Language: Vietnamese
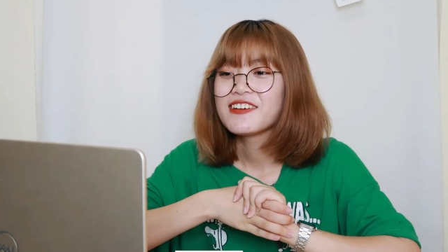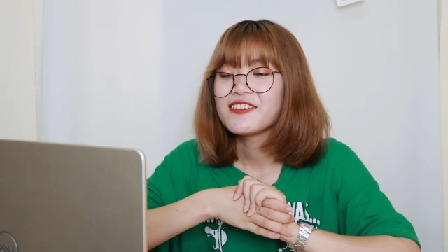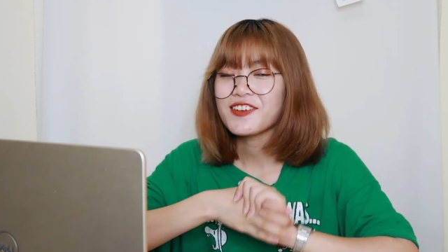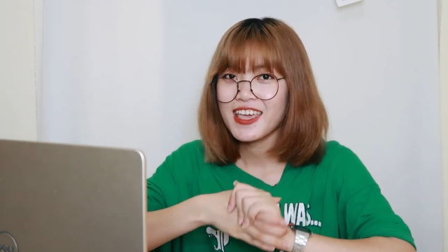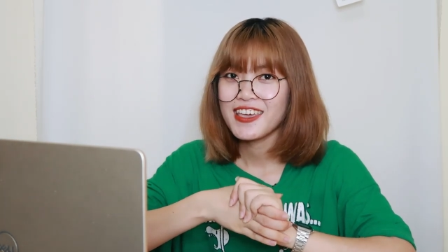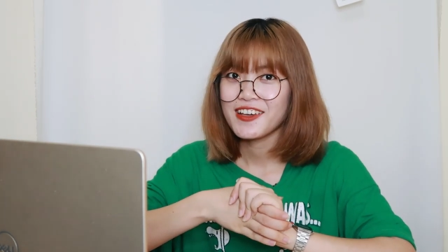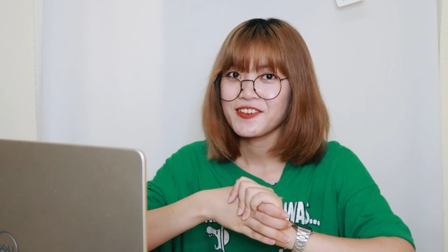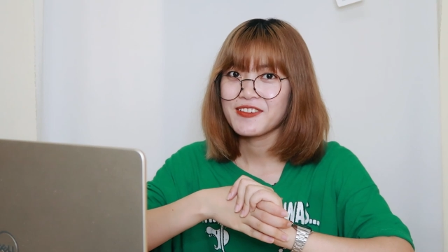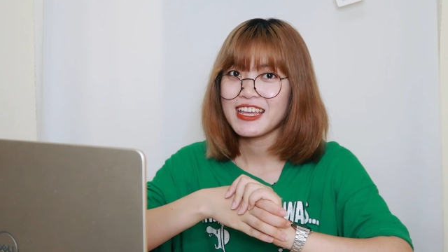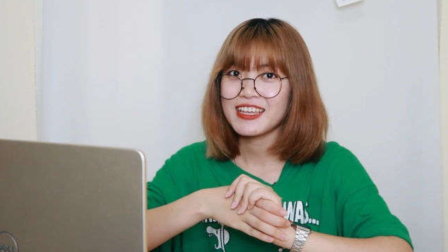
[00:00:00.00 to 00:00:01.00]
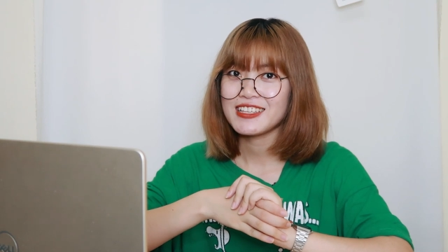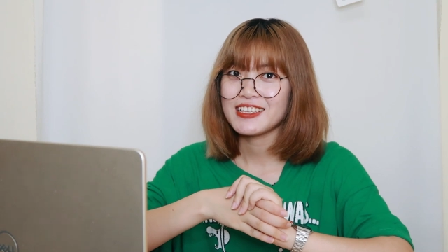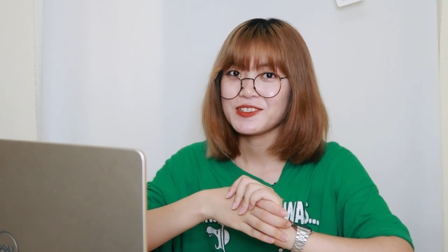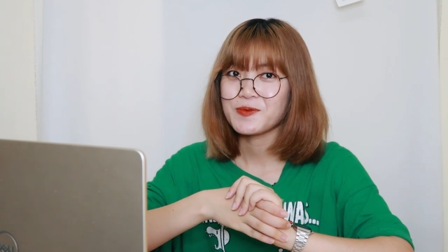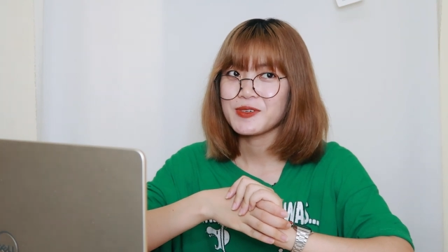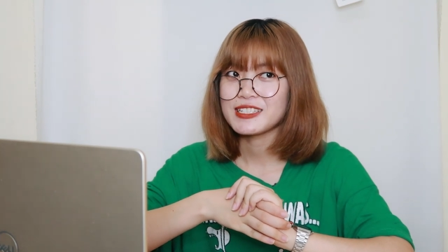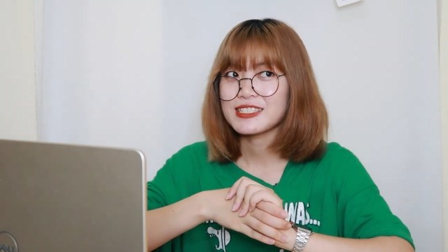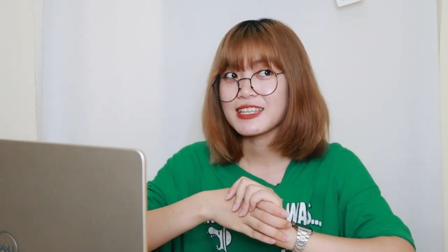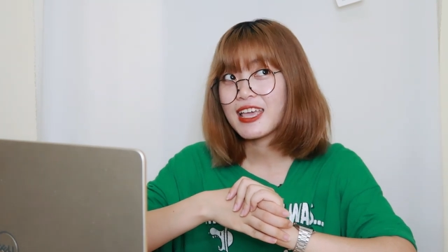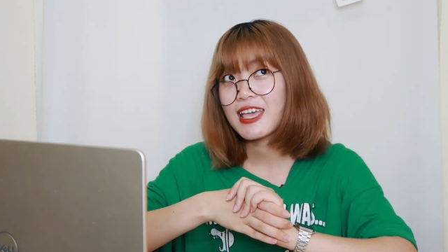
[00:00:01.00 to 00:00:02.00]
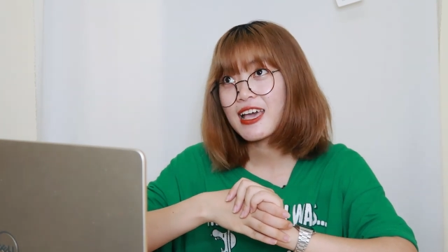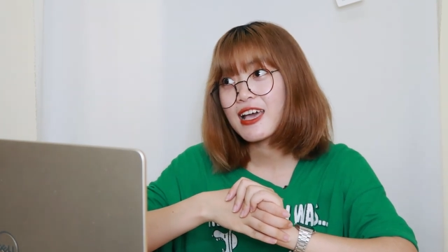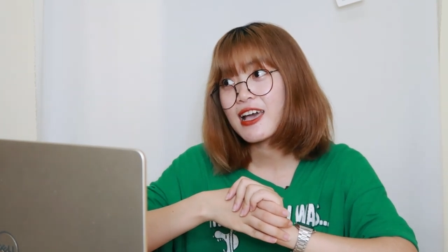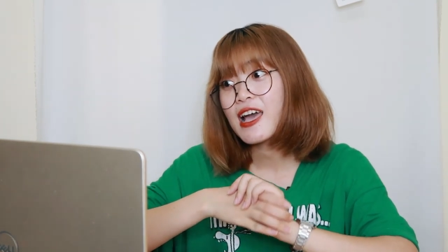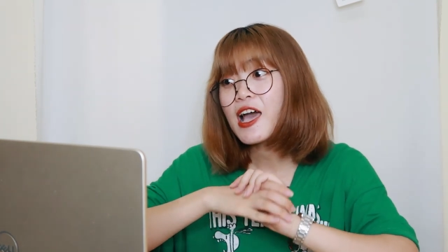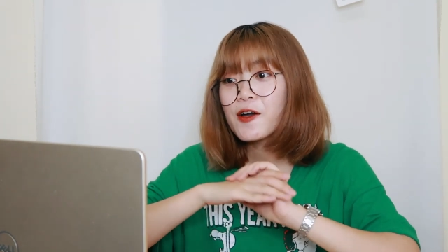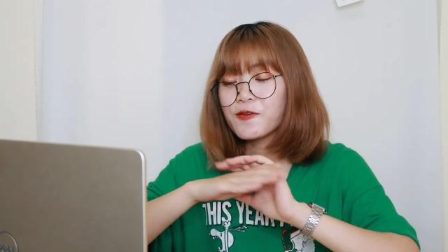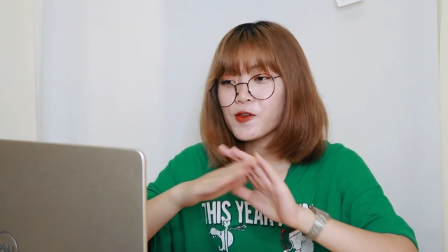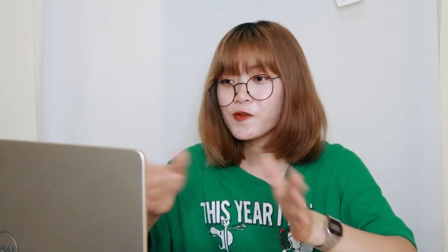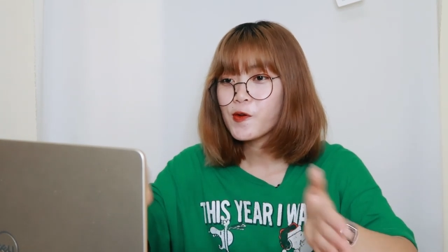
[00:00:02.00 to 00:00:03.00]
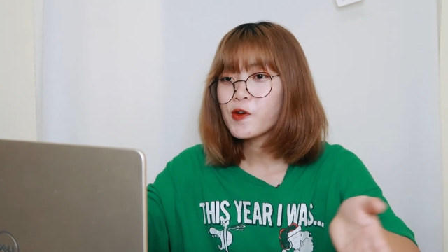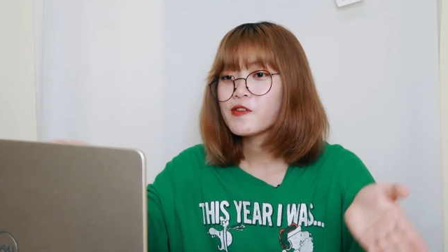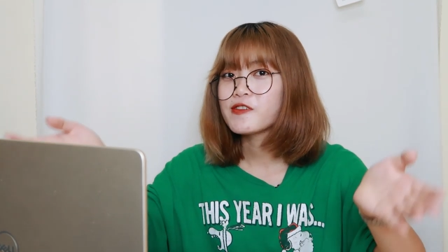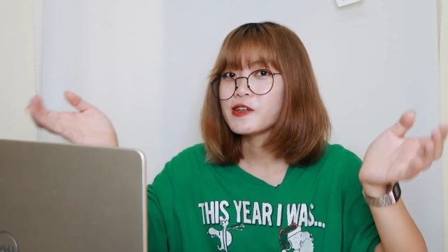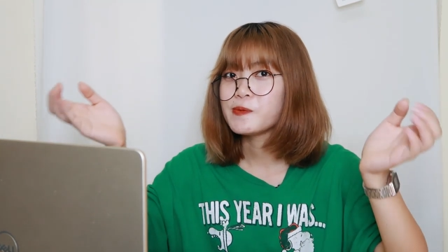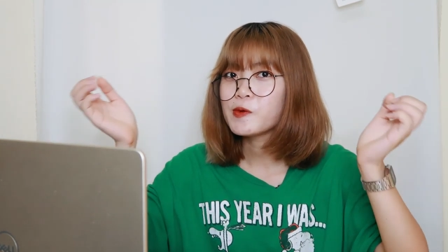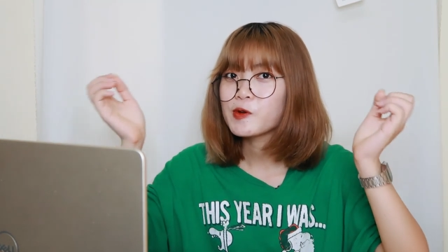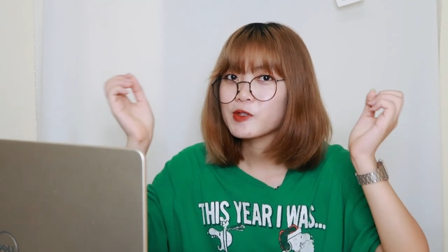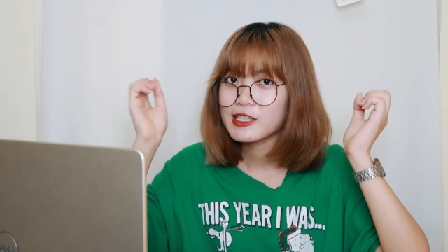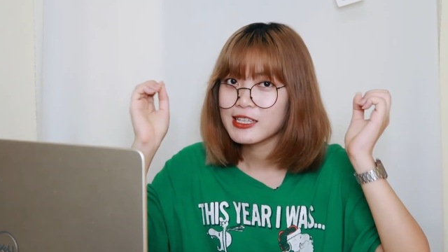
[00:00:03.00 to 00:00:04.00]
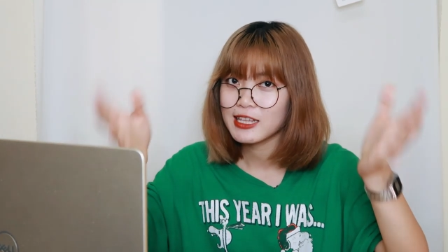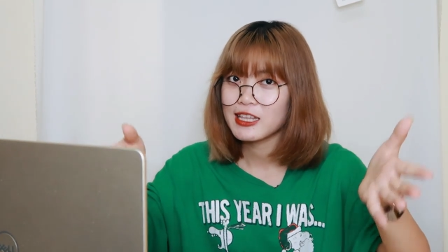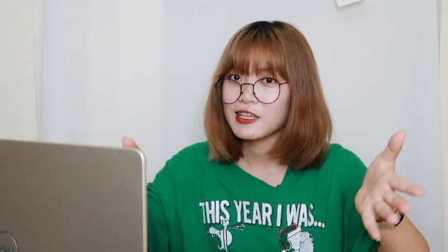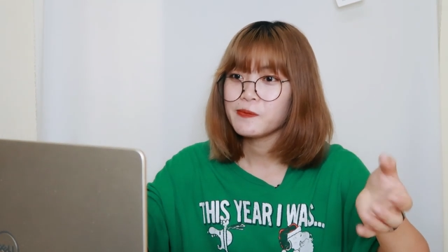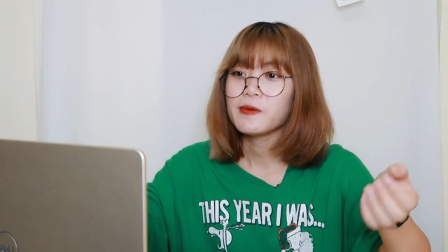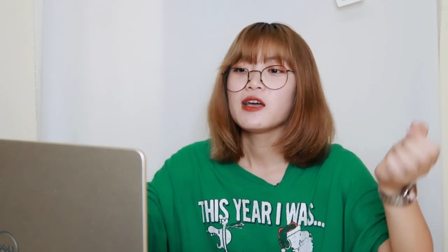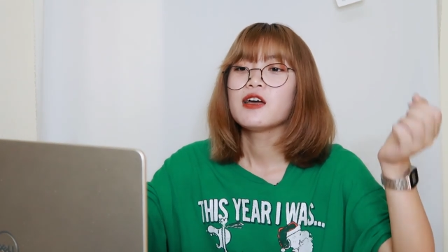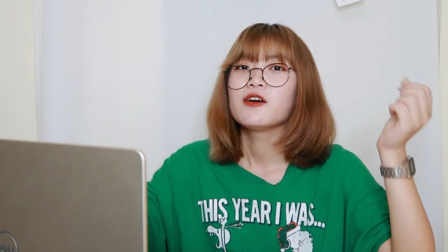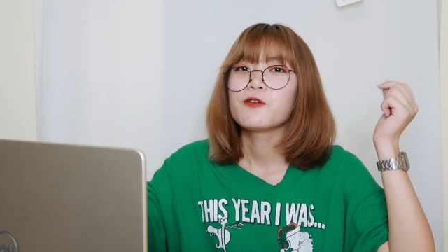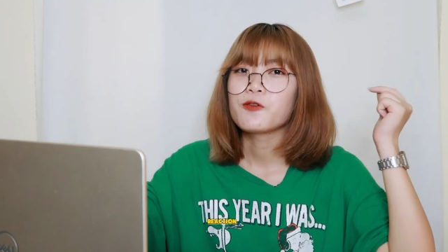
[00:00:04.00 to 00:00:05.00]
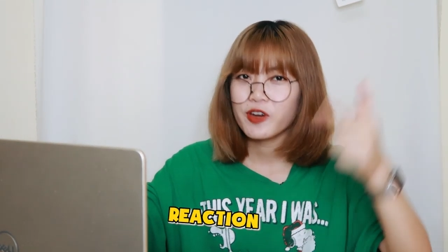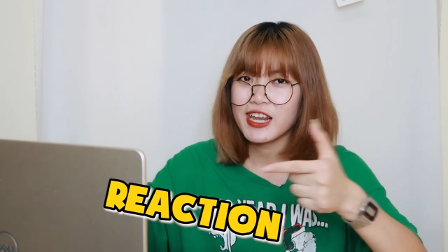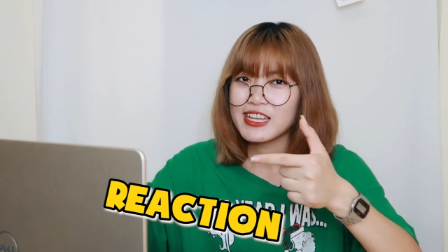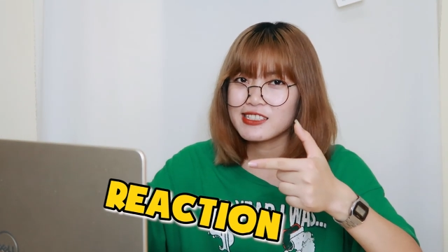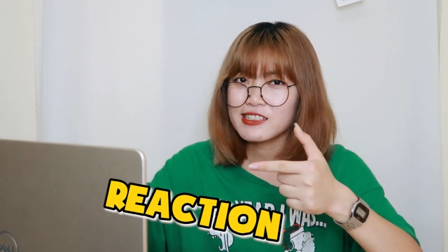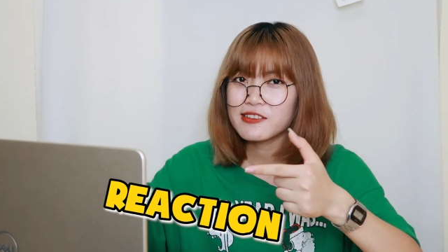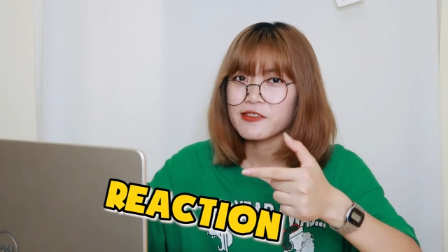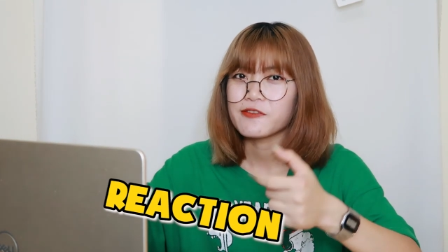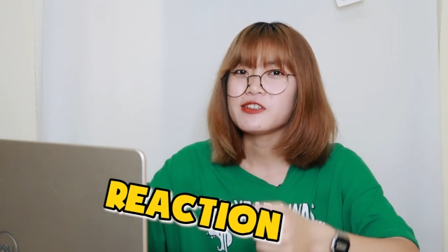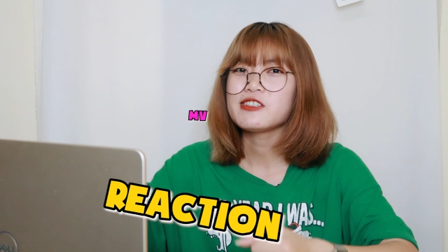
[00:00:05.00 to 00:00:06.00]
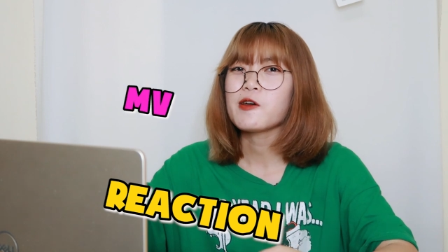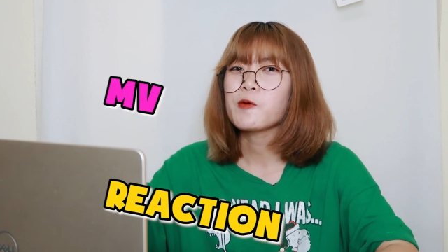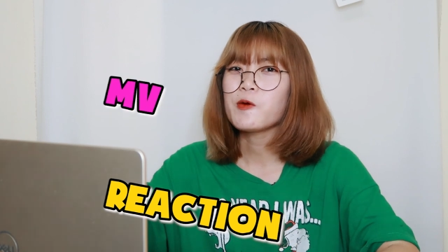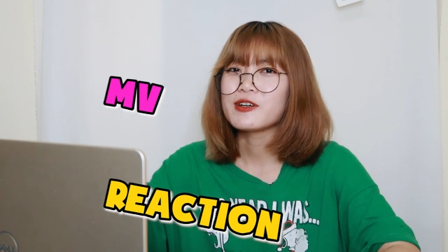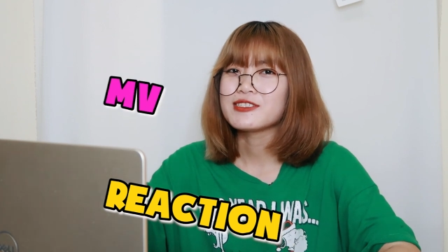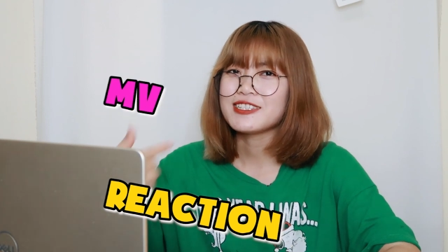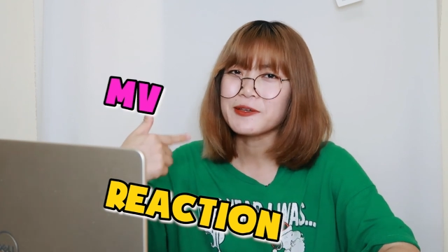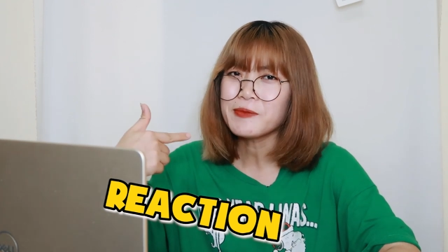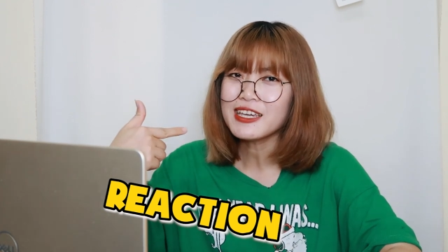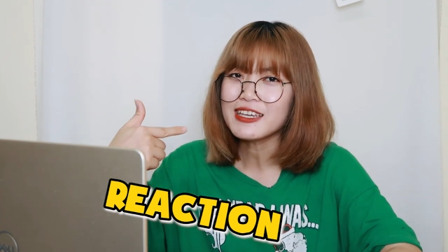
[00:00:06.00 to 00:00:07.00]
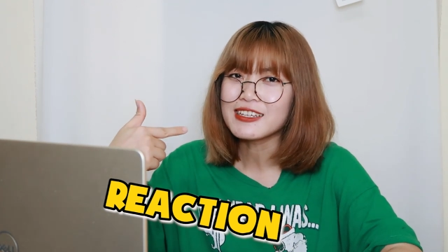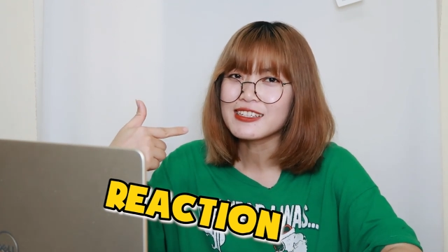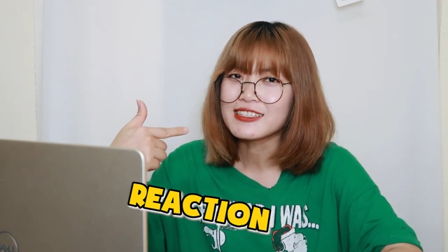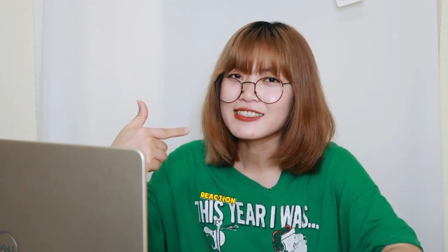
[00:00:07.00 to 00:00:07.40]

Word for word: Ok, hôm nay thì chúng mình sẽ vui vui với một clip reaction video của chính mình.